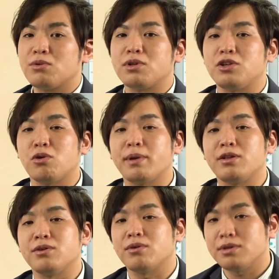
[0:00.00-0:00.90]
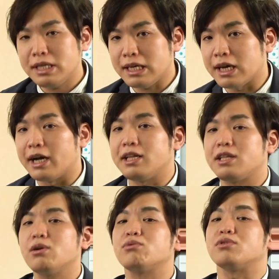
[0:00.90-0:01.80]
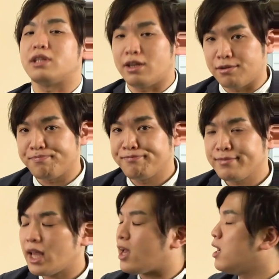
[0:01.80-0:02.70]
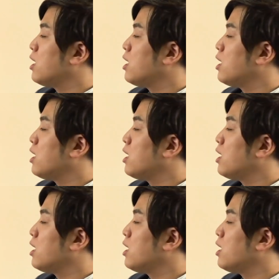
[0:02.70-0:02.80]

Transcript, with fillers: 通り読めるように帰り点を振っていく。で、